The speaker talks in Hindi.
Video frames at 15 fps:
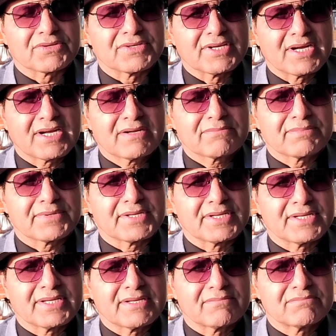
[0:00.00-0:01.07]
तो यहाँ पे
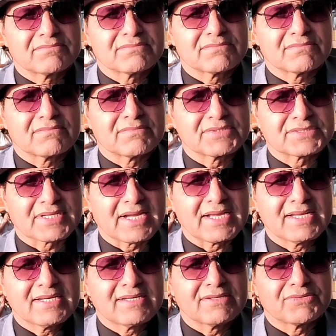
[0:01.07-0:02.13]

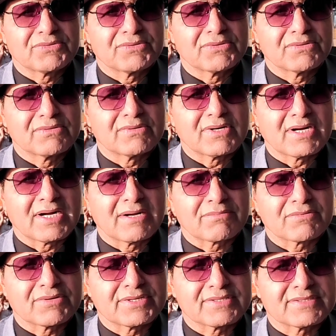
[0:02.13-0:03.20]
मसाइल जो
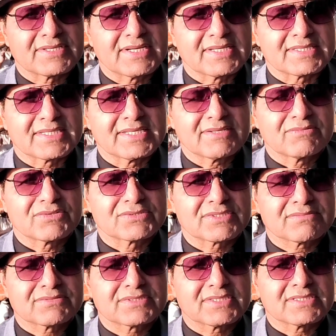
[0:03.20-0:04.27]
आपको नज़र आते हैं वो
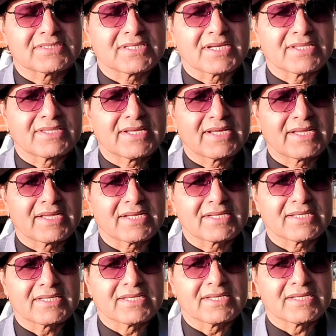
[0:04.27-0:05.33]
सबसे ज़्यादा हैं
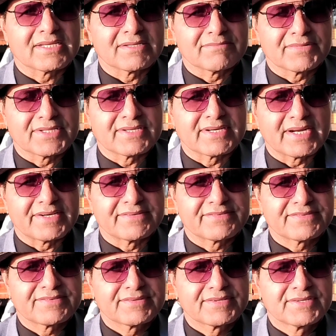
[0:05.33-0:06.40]
कि ह्यूमन
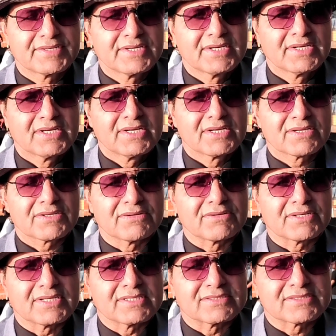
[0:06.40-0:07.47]
राइट्स
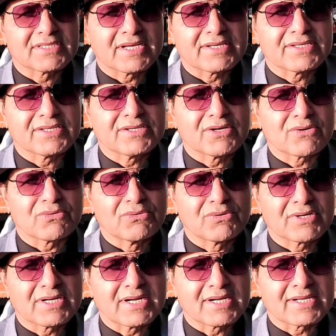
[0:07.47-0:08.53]
क्योंकि इंसानी
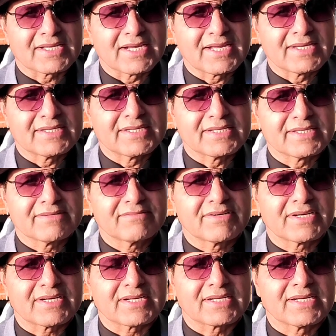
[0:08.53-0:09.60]
हकूक़ का ख्याल नहीं
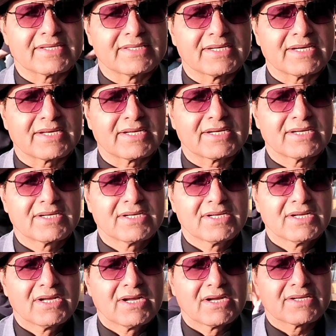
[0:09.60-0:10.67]
वहाँ रखा जा
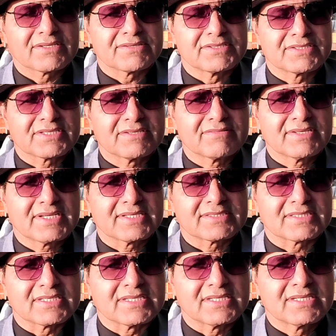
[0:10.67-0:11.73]
रहा जिसकी वजह
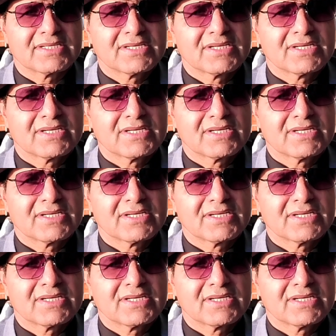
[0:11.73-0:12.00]
से